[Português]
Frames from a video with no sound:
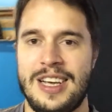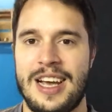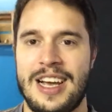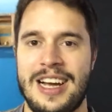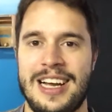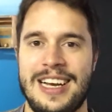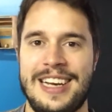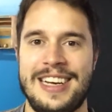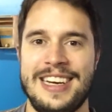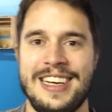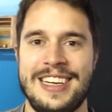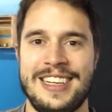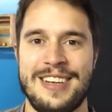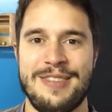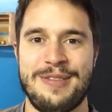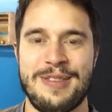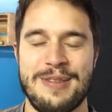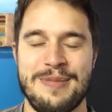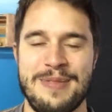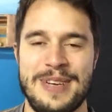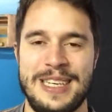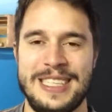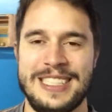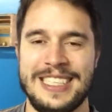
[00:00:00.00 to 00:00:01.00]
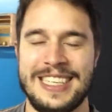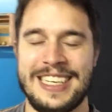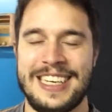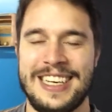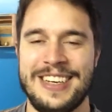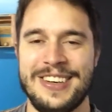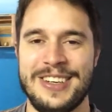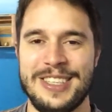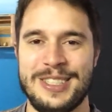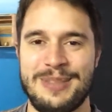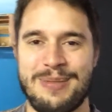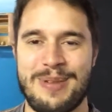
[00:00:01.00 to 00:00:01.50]
E aí, galerinha da fanpage,
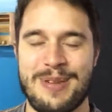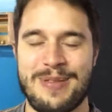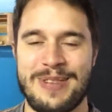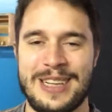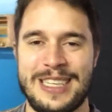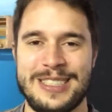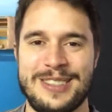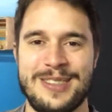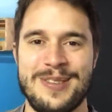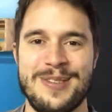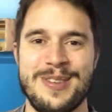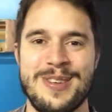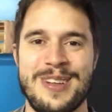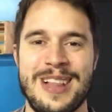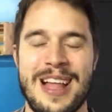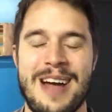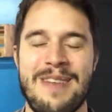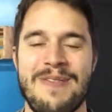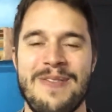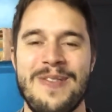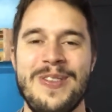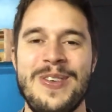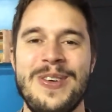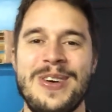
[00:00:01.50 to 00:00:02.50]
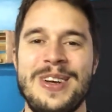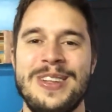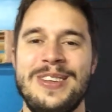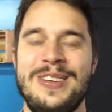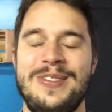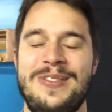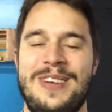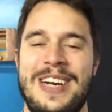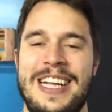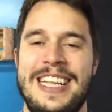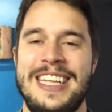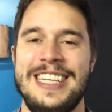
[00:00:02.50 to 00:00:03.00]
aqui hoje para falar sobre o glamour do
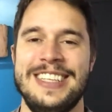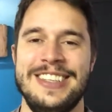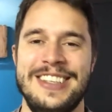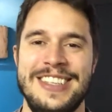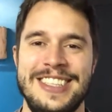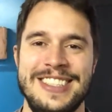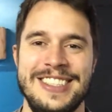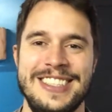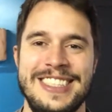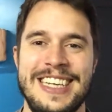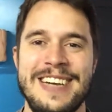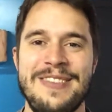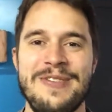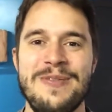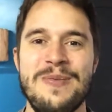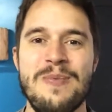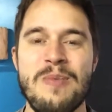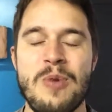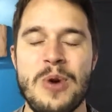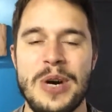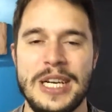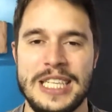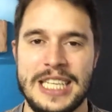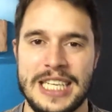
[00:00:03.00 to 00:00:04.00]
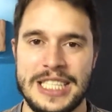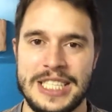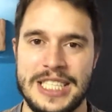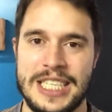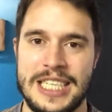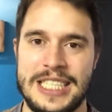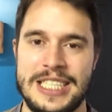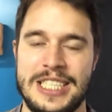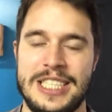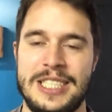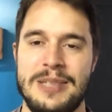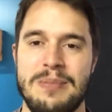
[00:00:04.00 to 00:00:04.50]
empreendedorismo. Tem muita
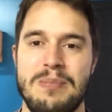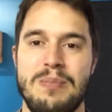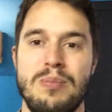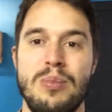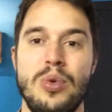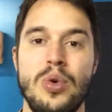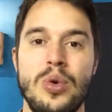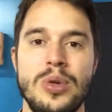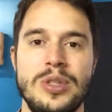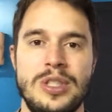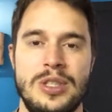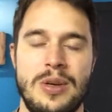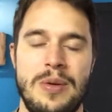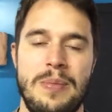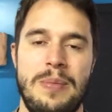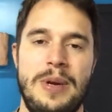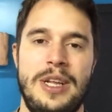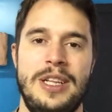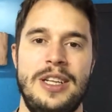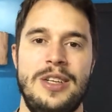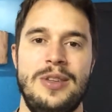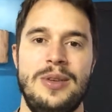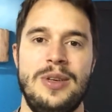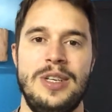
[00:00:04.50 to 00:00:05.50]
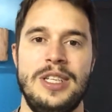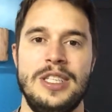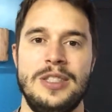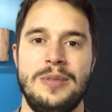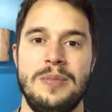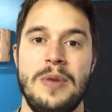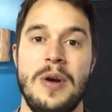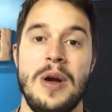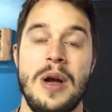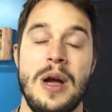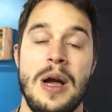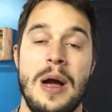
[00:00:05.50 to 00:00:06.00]
gente que busca o
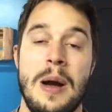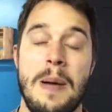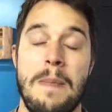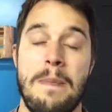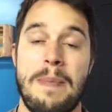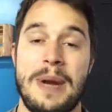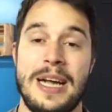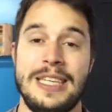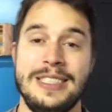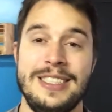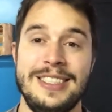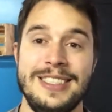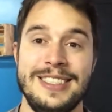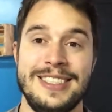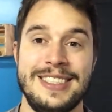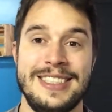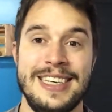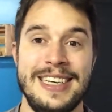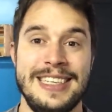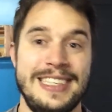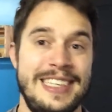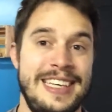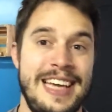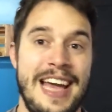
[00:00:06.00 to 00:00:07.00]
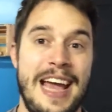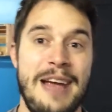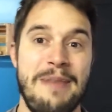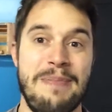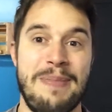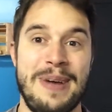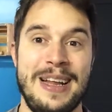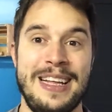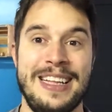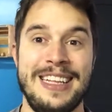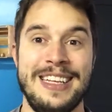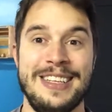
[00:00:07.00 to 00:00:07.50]
empreendedorismo para dizer que é
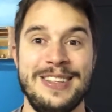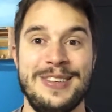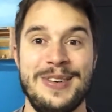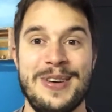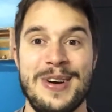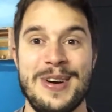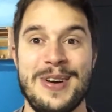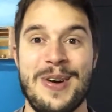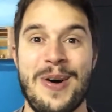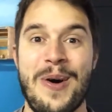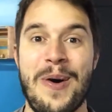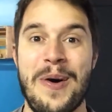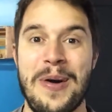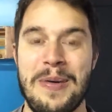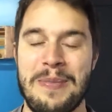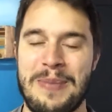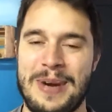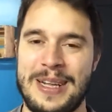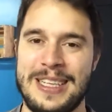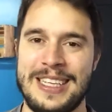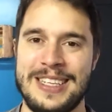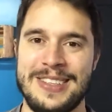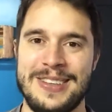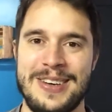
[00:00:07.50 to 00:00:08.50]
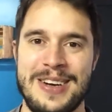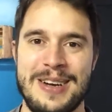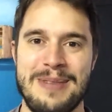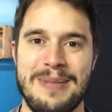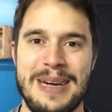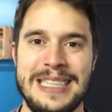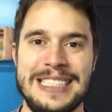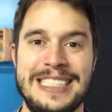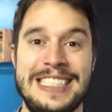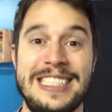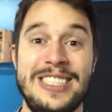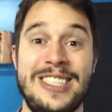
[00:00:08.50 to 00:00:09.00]
empreendedor ou empreendedora,
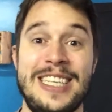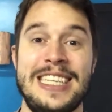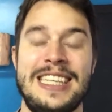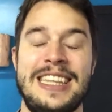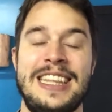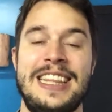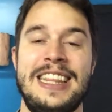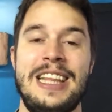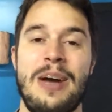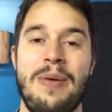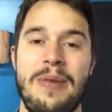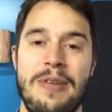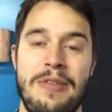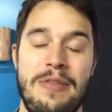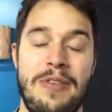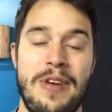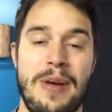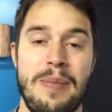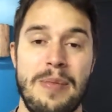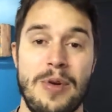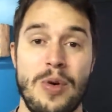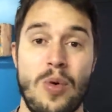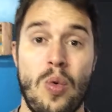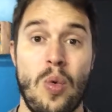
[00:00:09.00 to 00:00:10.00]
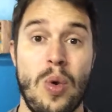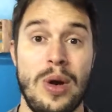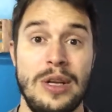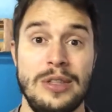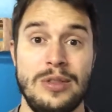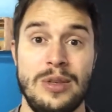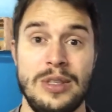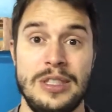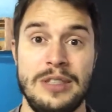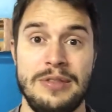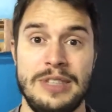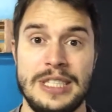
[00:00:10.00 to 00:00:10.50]
mas isso é tão efêmero
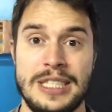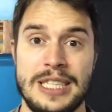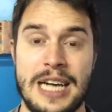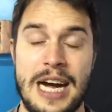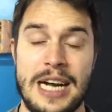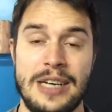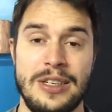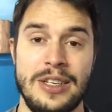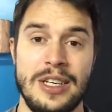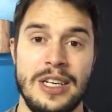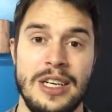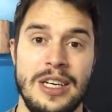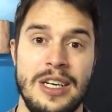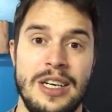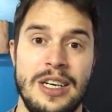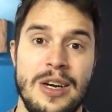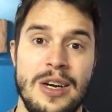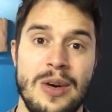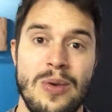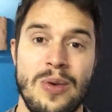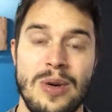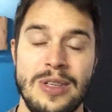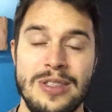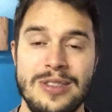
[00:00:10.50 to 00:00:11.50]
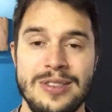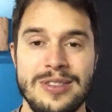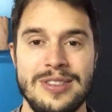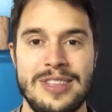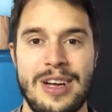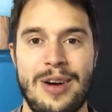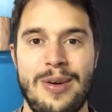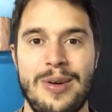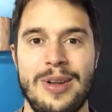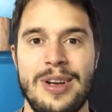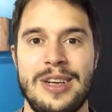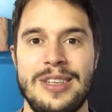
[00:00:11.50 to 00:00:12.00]
quanto o aniversário. Quando
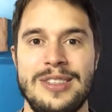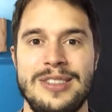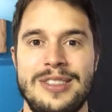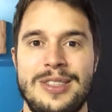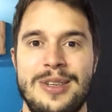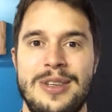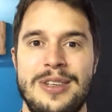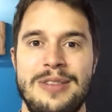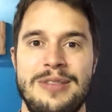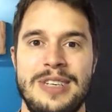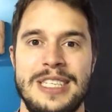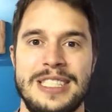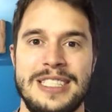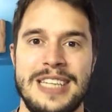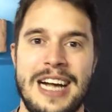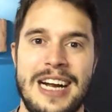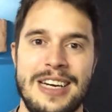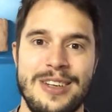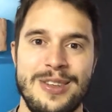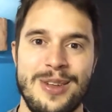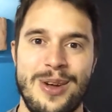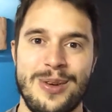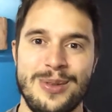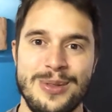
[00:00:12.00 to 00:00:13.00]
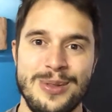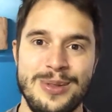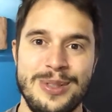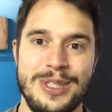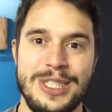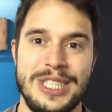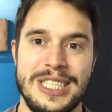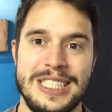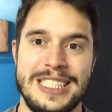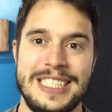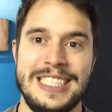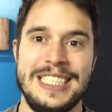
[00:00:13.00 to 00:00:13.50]
está rolando o seu aniversário, logo no
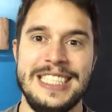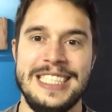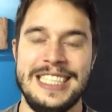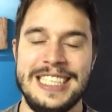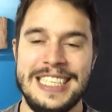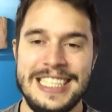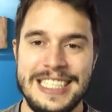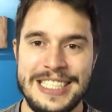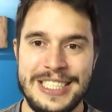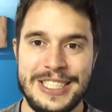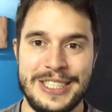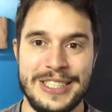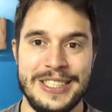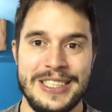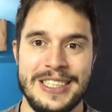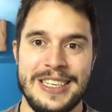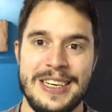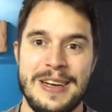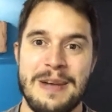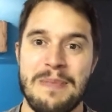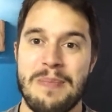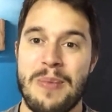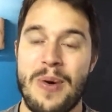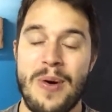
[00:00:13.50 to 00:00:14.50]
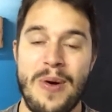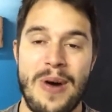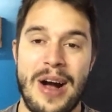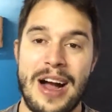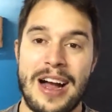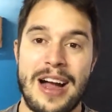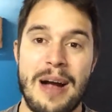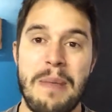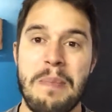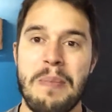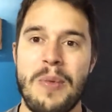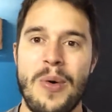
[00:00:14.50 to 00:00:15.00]
dia seguinte, pô,
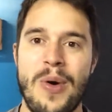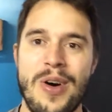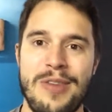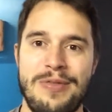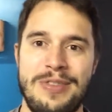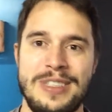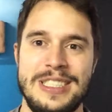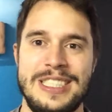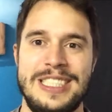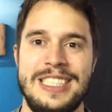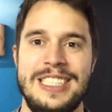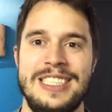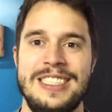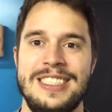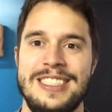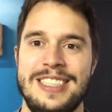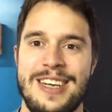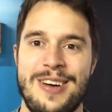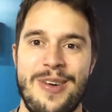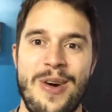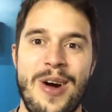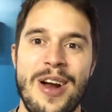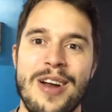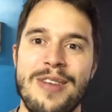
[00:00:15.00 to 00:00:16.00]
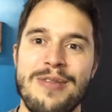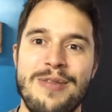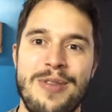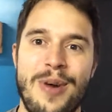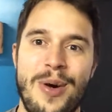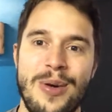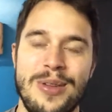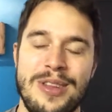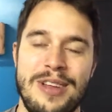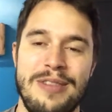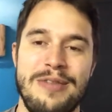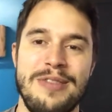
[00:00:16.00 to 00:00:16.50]
acabou a festança, agora
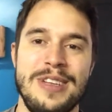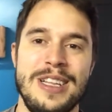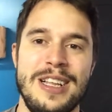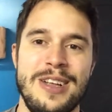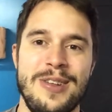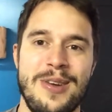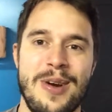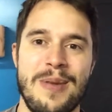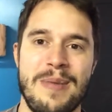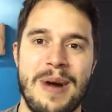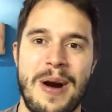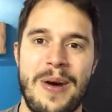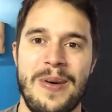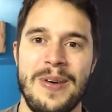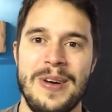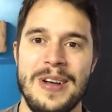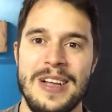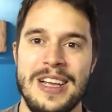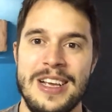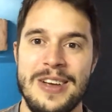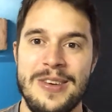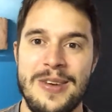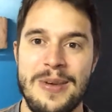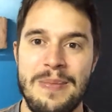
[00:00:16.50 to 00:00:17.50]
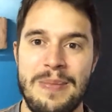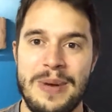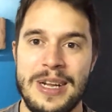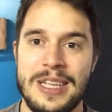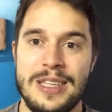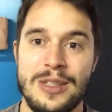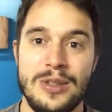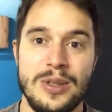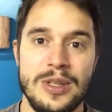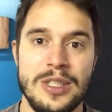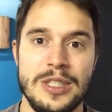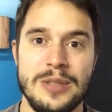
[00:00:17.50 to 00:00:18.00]
volta a vida normal. o
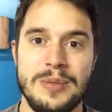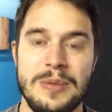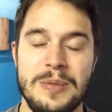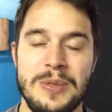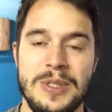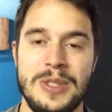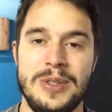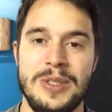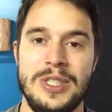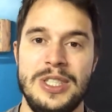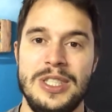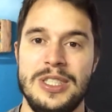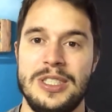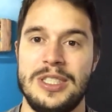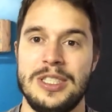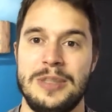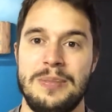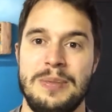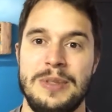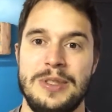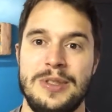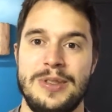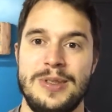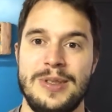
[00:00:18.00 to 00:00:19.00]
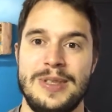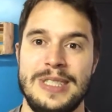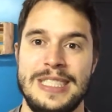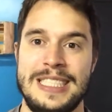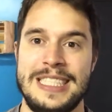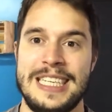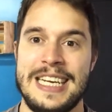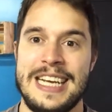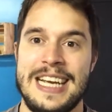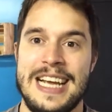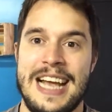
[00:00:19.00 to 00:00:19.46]
empreendedorismo é muito disso, as pessoas